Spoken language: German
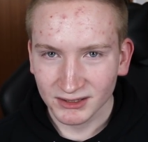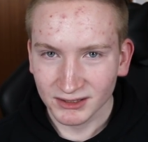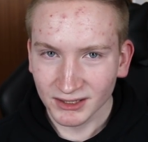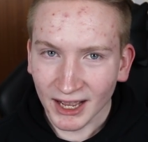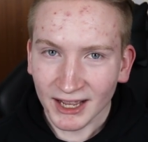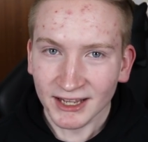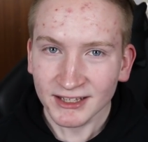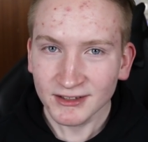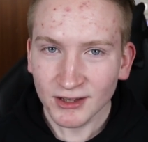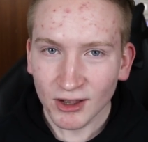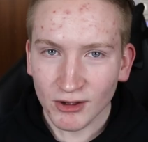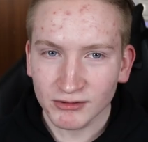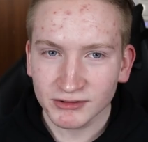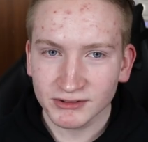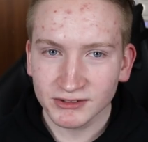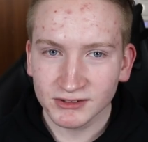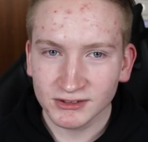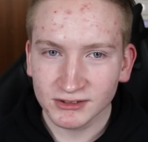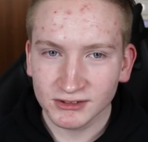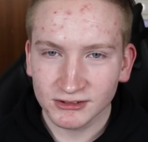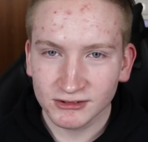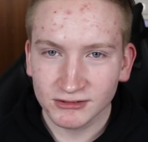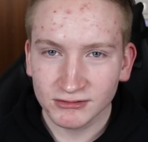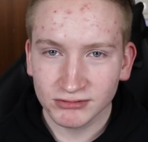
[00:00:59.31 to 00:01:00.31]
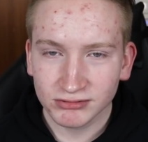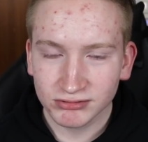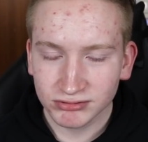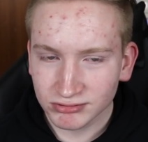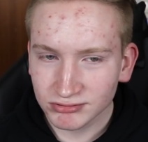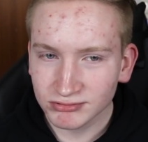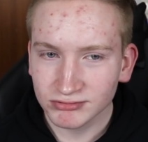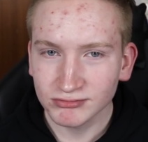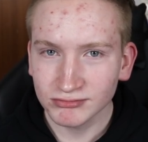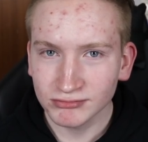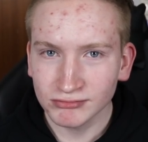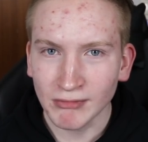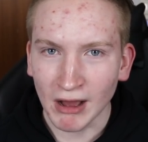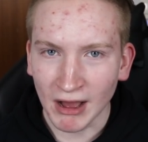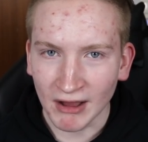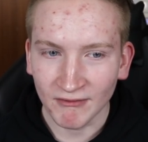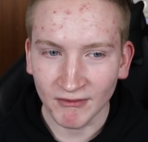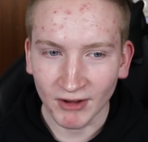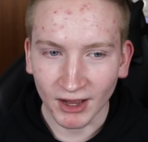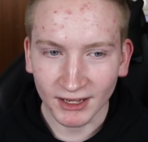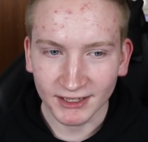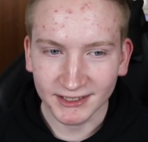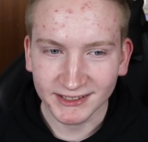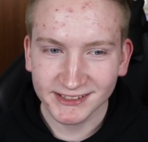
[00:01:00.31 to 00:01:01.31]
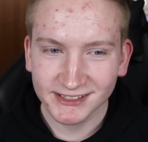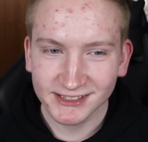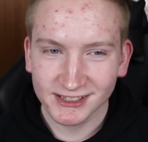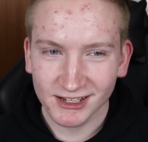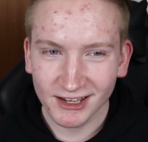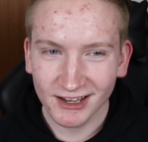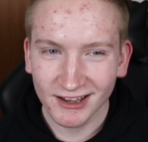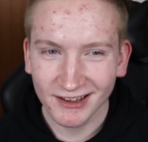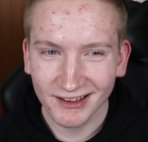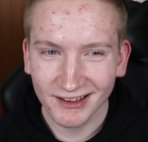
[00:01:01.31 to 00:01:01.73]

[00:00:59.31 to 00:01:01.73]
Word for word: 3000 machen wir jetzt.